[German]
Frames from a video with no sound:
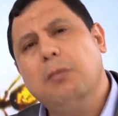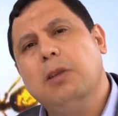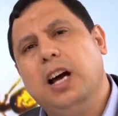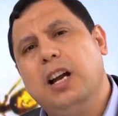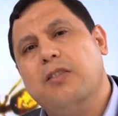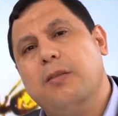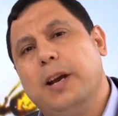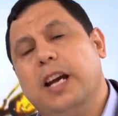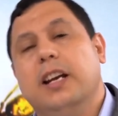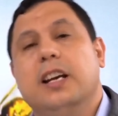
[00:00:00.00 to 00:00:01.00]
Die
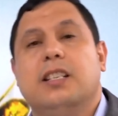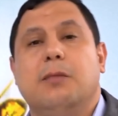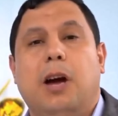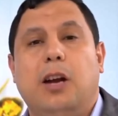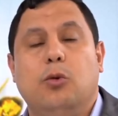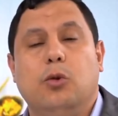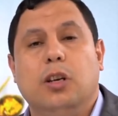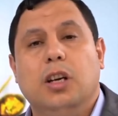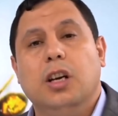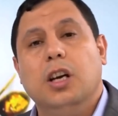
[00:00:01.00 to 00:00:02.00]
Ameise erkannte den Ort
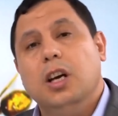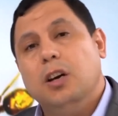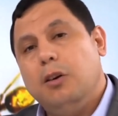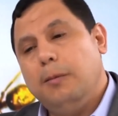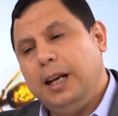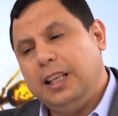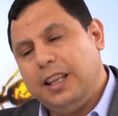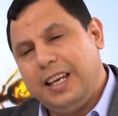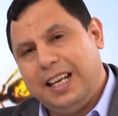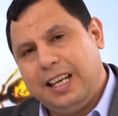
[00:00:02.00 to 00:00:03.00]
dieser Lösung
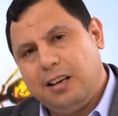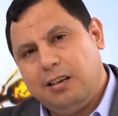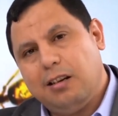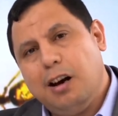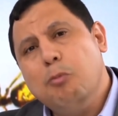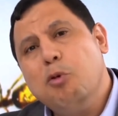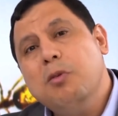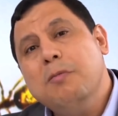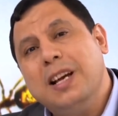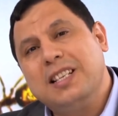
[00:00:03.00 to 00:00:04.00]
und danach haben
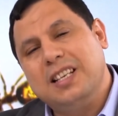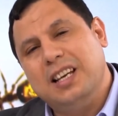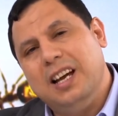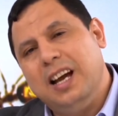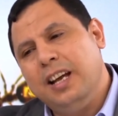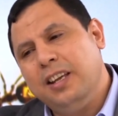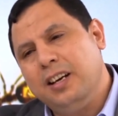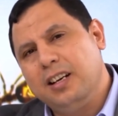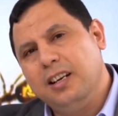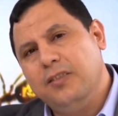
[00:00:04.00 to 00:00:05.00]
sie die Pheromone,
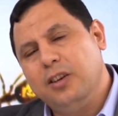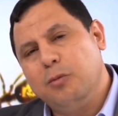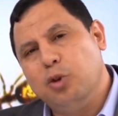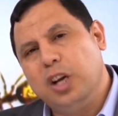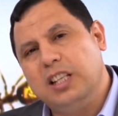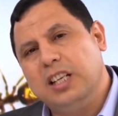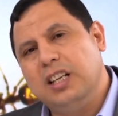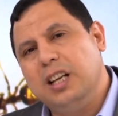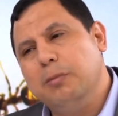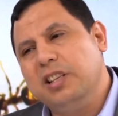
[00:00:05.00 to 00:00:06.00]
die die Ameisen auf
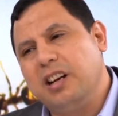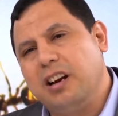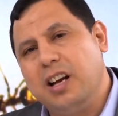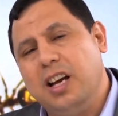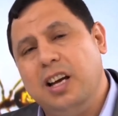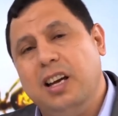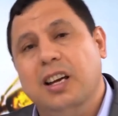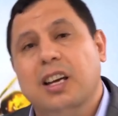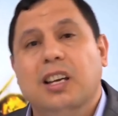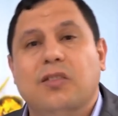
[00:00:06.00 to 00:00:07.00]
dem Rückweg hinterlassen
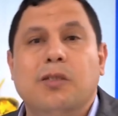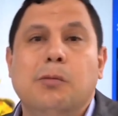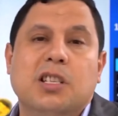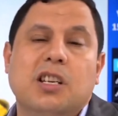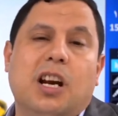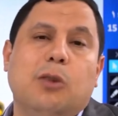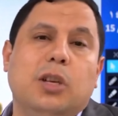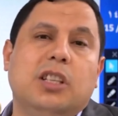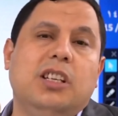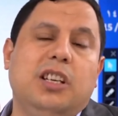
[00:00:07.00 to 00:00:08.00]
haben, entfernt.
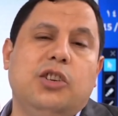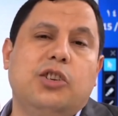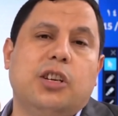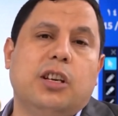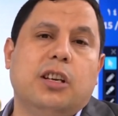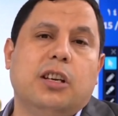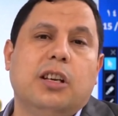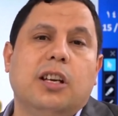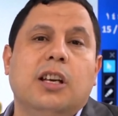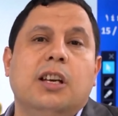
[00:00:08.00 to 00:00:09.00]
Sie fanden
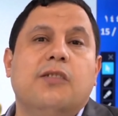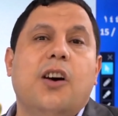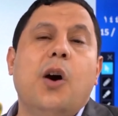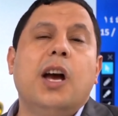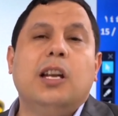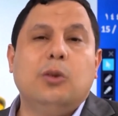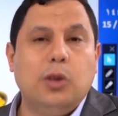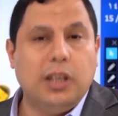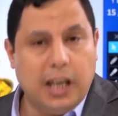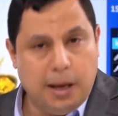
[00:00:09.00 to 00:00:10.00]
heraus, dass die Ameise
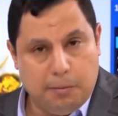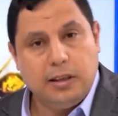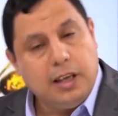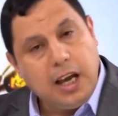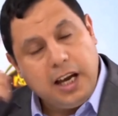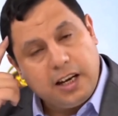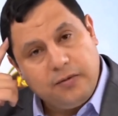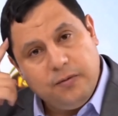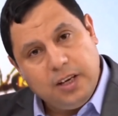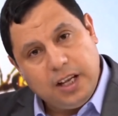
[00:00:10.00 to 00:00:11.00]
aus dem Gedächtnis
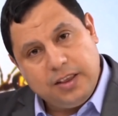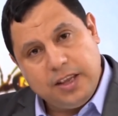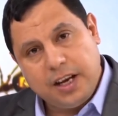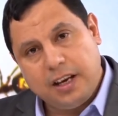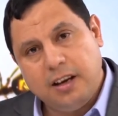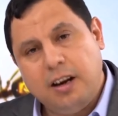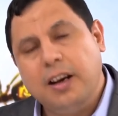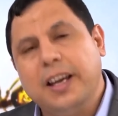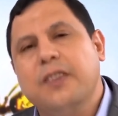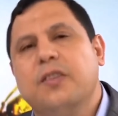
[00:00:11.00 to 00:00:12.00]
wusste, wie sie sich
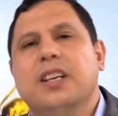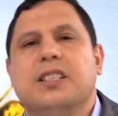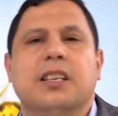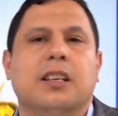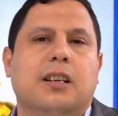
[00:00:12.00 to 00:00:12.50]
bewegen sollte.